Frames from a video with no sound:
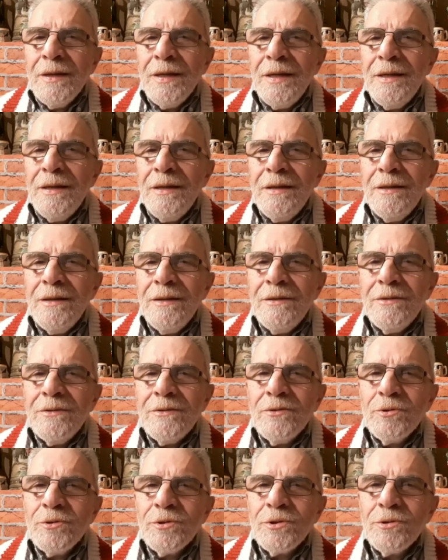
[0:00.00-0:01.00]
И
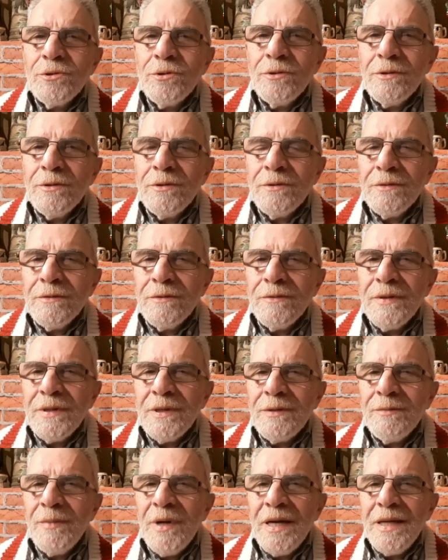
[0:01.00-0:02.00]
то, что в
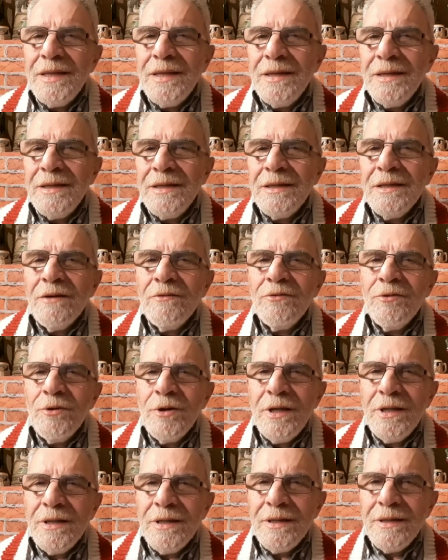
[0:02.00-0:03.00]
Германии
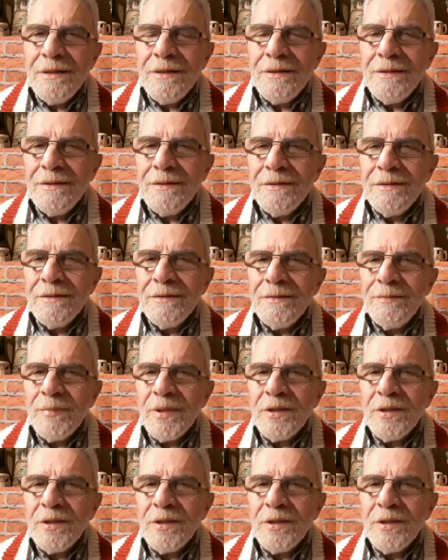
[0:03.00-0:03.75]
недовольны